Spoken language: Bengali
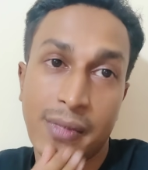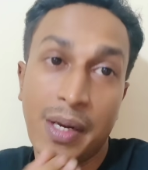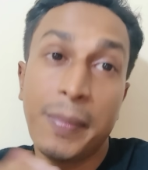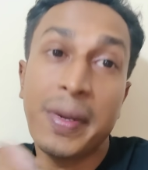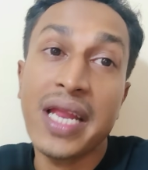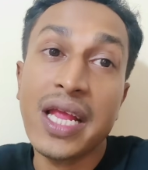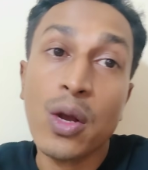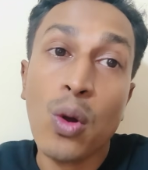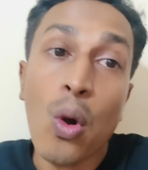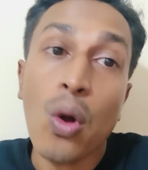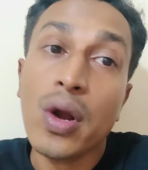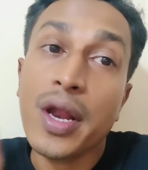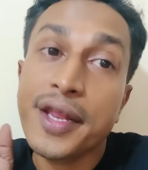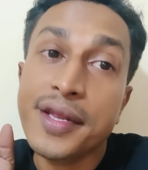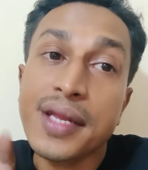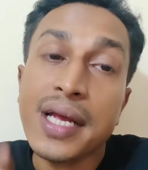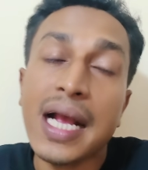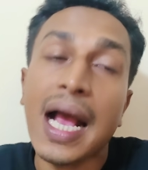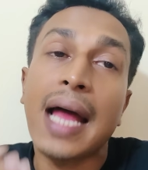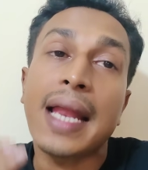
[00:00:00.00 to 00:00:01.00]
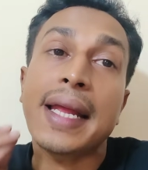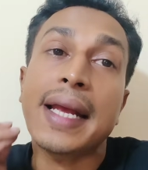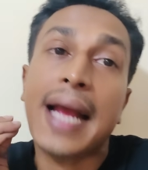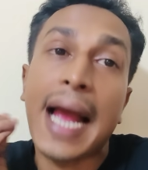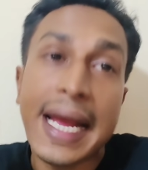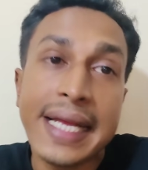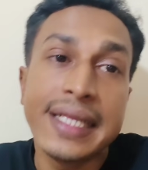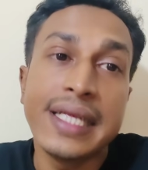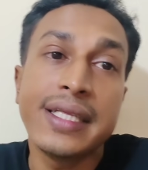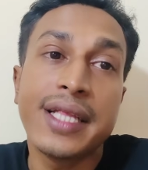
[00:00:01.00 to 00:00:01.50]
মানে কনে যে কারে
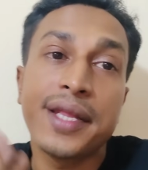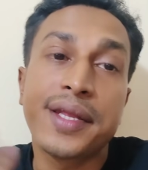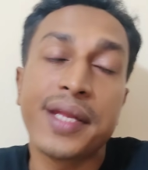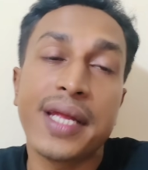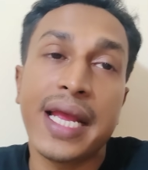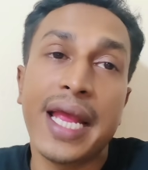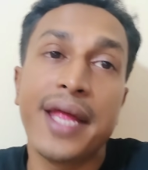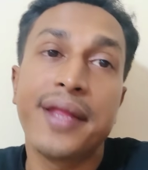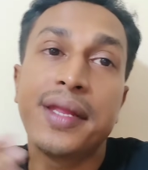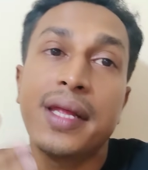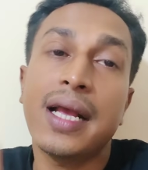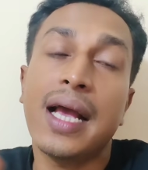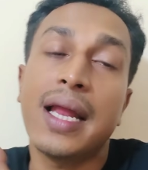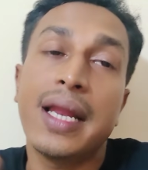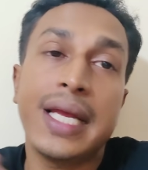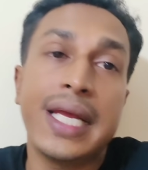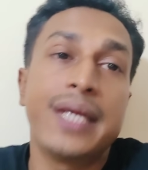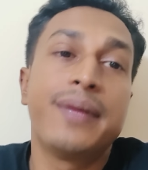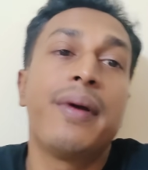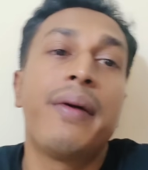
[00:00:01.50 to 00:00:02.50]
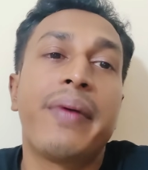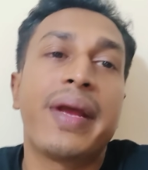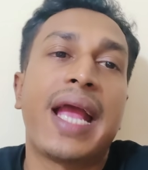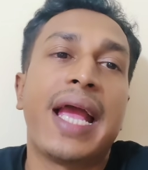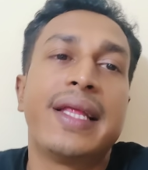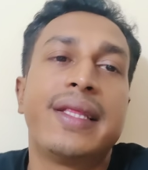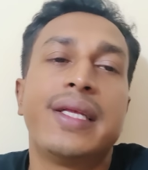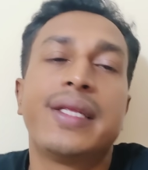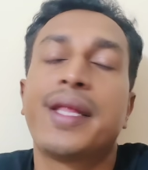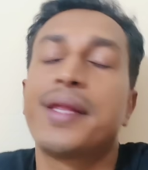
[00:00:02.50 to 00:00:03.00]
খাই দিতেছে কে যে কারে কিভাবে
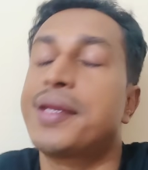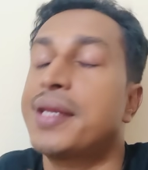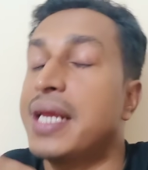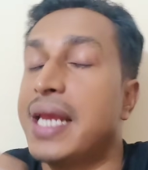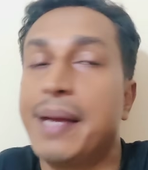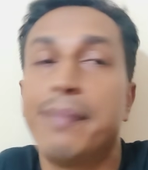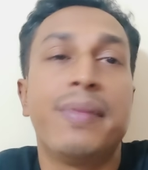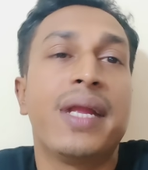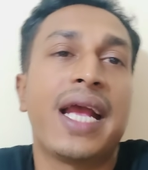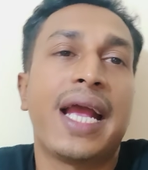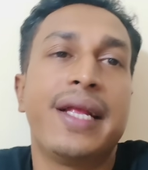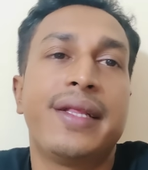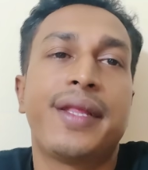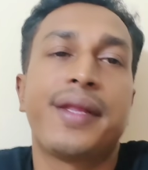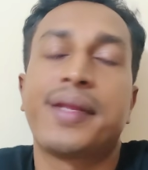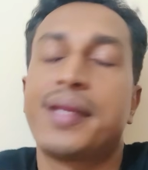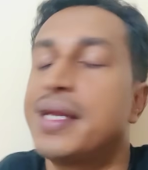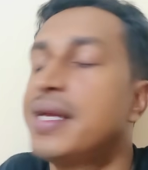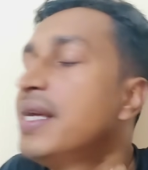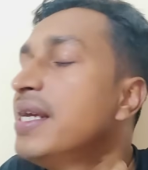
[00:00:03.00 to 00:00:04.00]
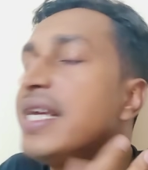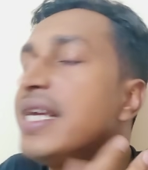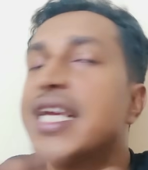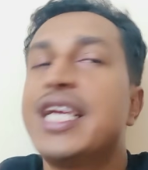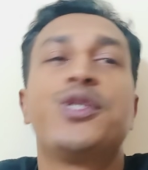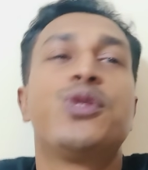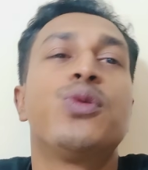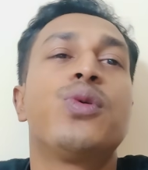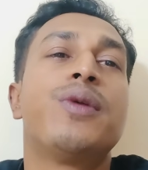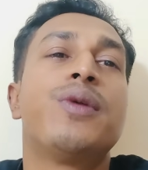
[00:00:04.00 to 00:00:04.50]
খাই দিতেছে কেমনে খাইতেছে
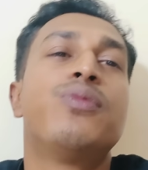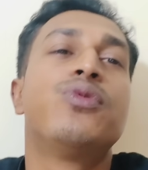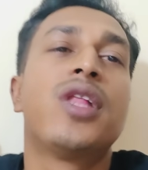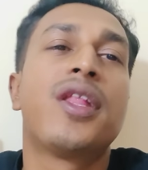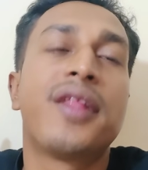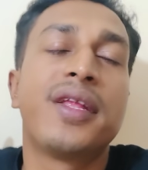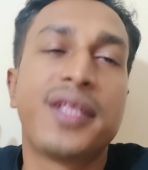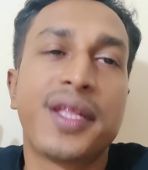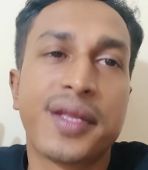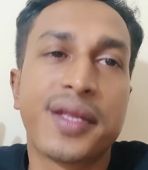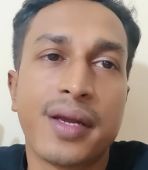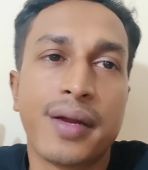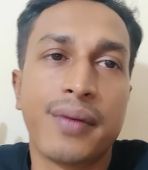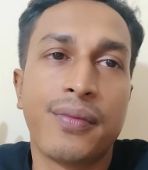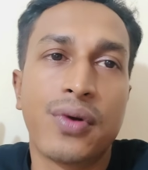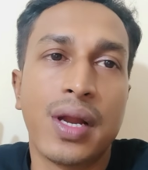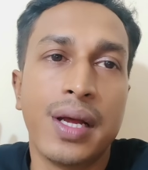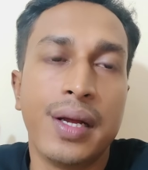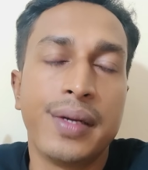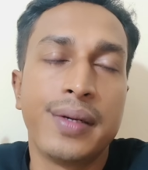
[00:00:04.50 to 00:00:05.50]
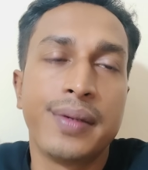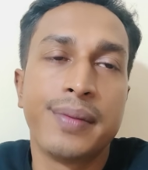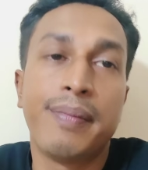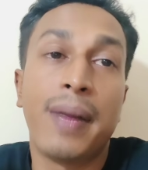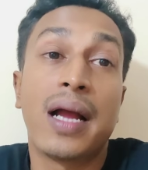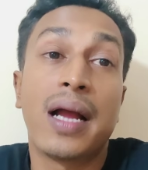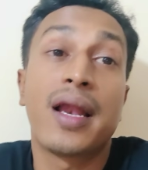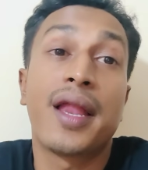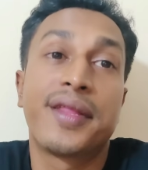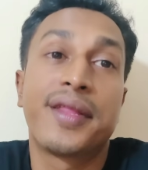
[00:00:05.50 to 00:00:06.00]
কিছু কি বুঝা যাইতেছে না মনে
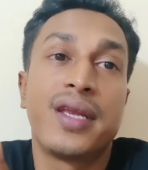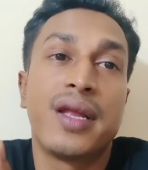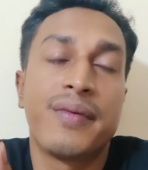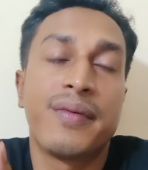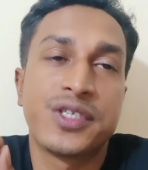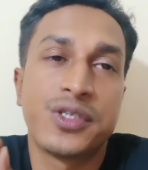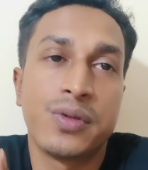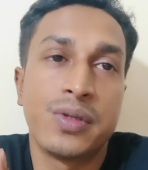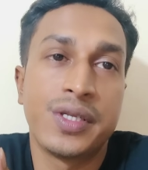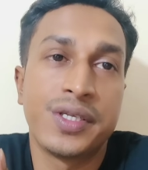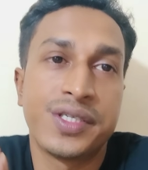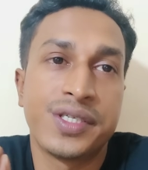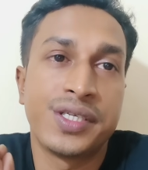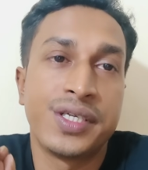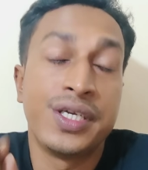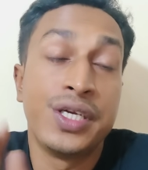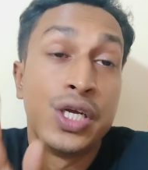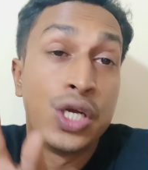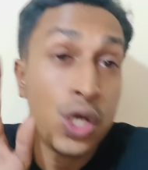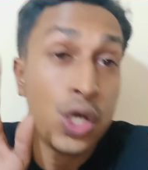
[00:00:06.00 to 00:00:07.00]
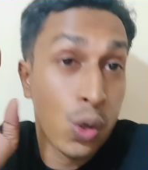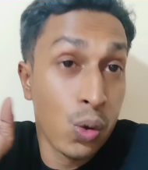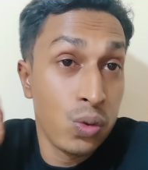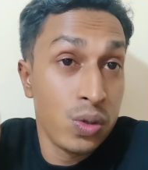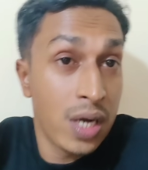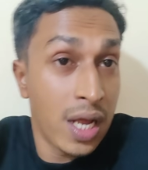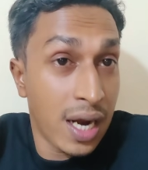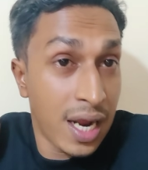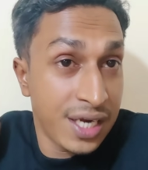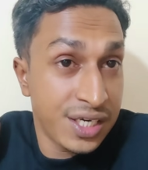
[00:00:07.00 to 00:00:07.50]
বাংলা সিনেমা চলতেছে
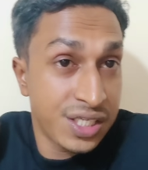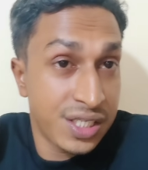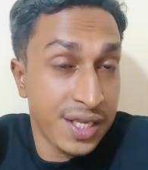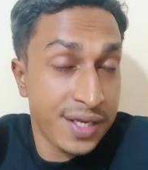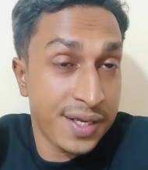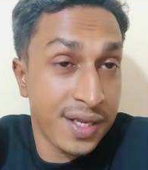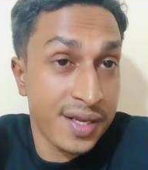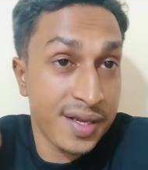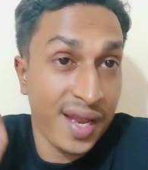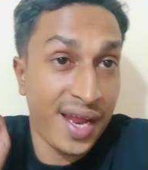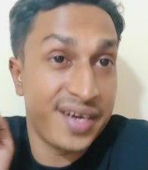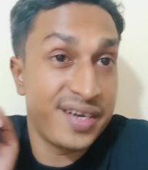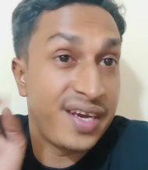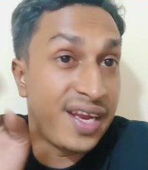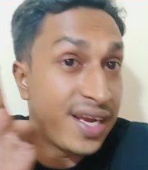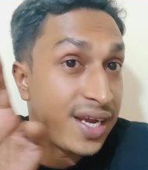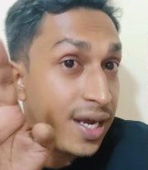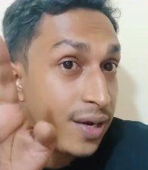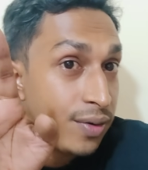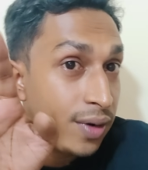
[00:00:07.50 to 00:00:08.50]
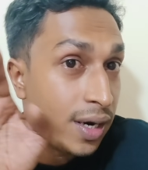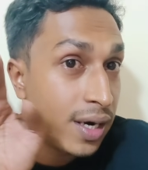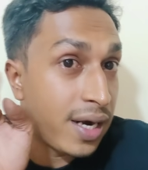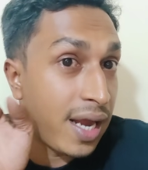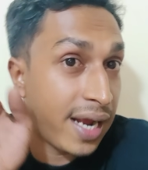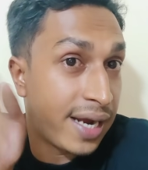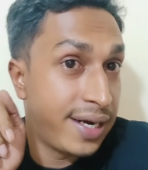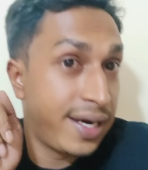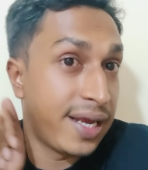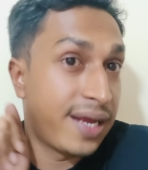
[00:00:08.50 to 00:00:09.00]
গুন্ডারা এসতেছে সাইড নায়িকাগুলোরে
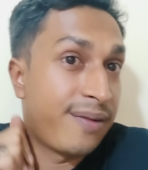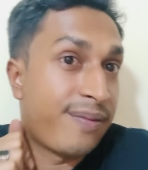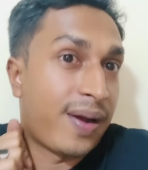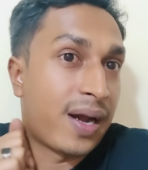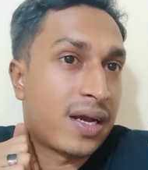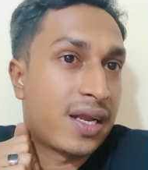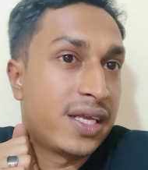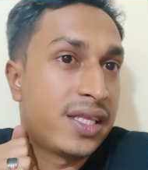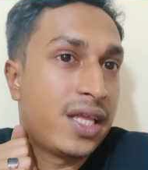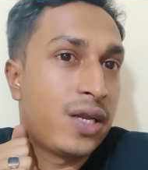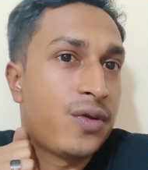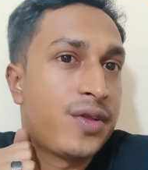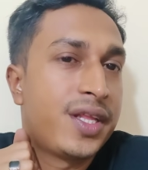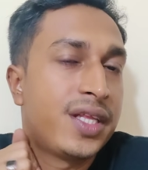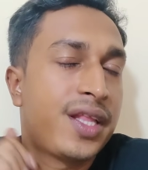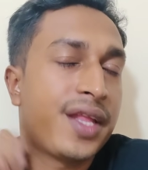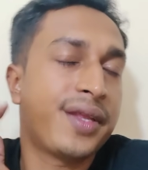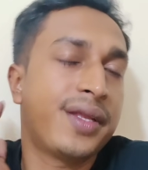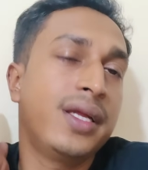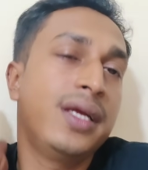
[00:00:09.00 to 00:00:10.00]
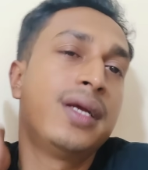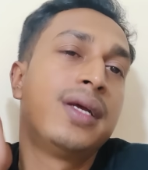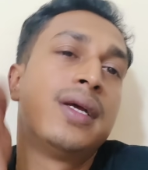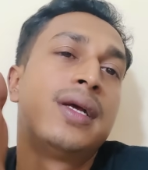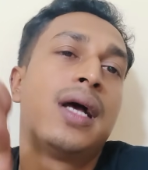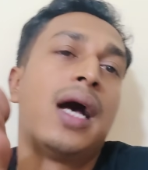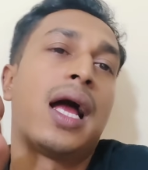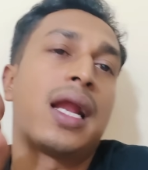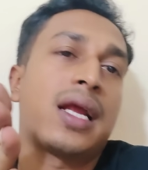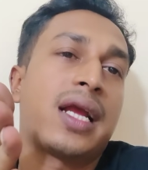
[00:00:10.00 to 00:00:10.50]
ডাকি ডাকি ফাট খেতে লয়ে দিতেছে
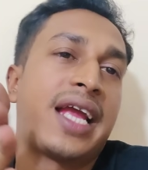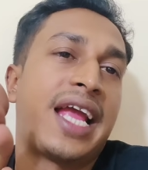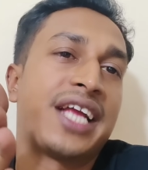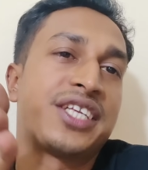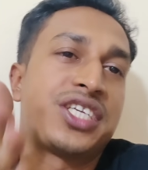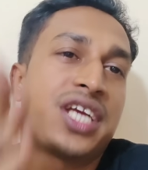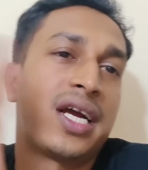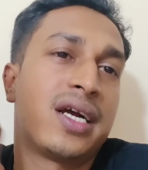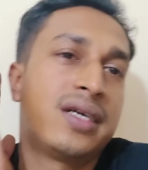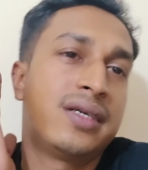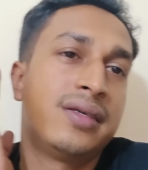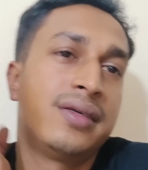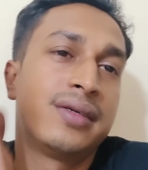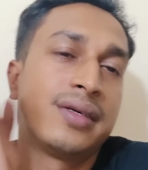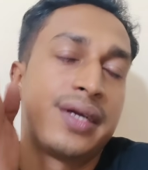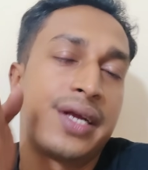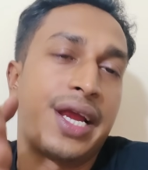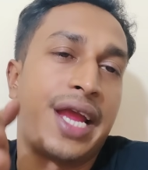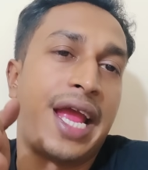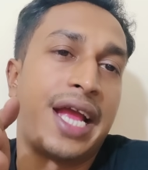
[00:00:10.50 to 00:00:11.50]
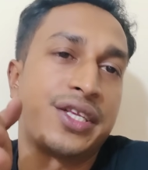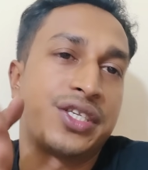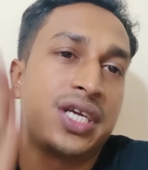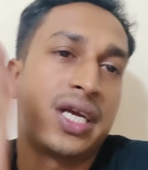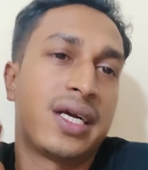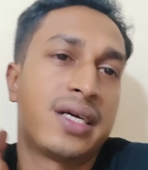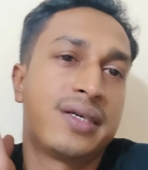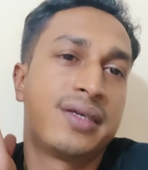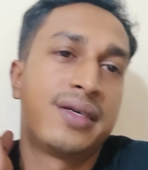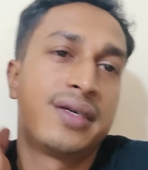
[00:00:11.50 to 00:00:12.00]
আর ঘ্যাচাং
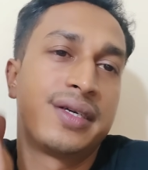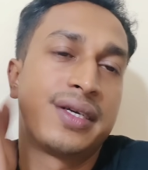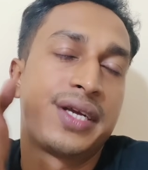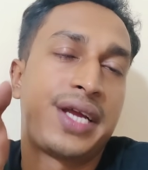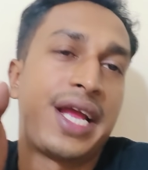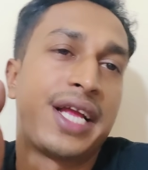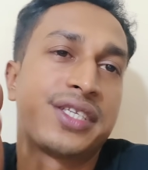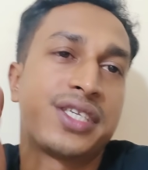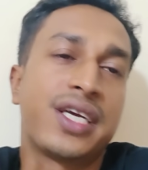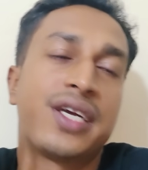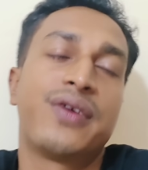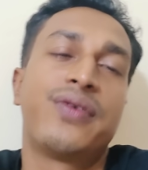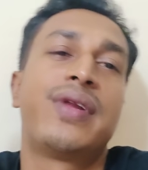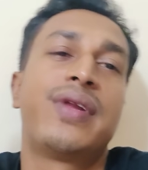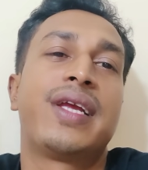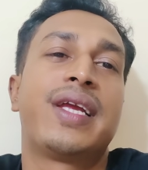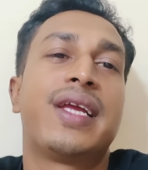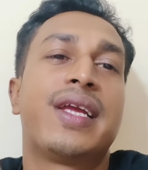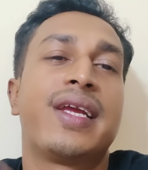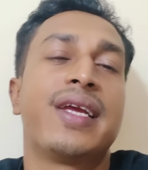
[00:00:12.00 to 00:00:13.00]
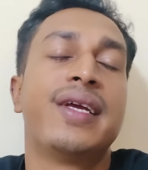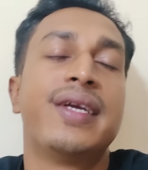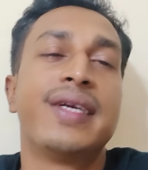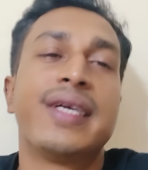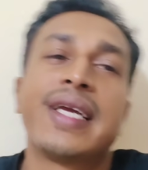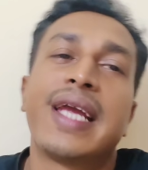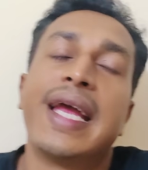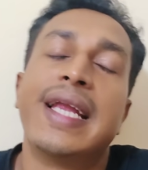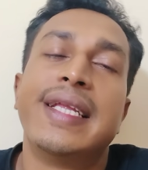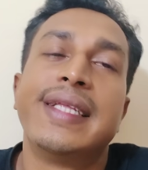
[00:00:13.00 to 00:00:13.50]
ঘ্যাচাং ঘ্যাচাং করে কি
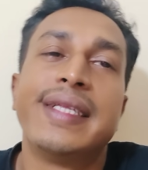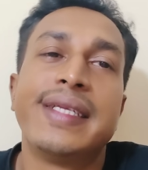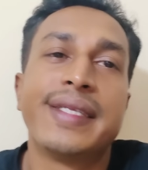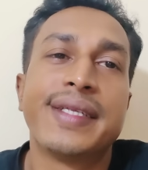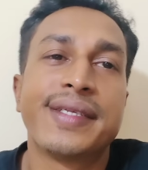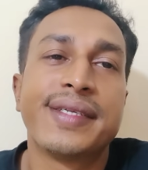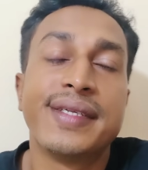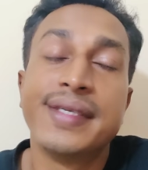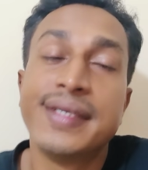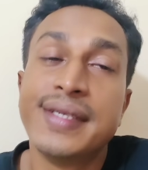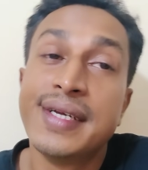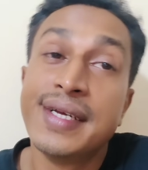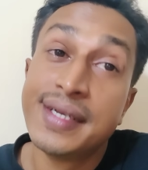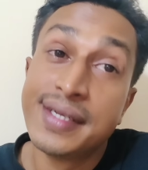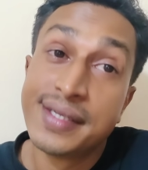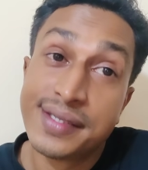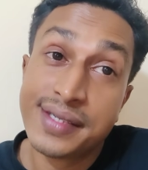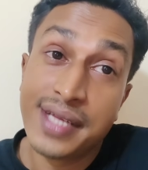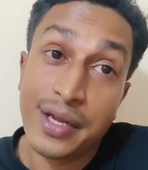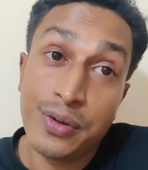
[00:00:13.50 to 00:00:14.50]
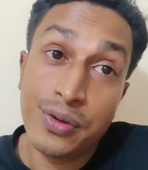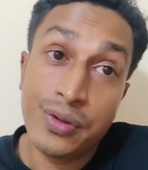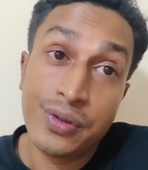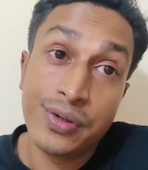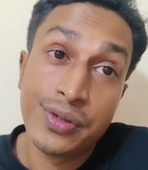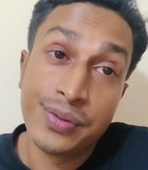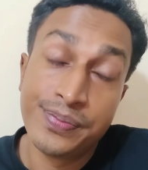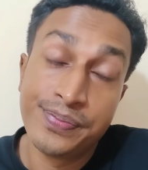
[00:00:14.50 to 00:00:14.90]
খেলে দিতেছে যাই হোক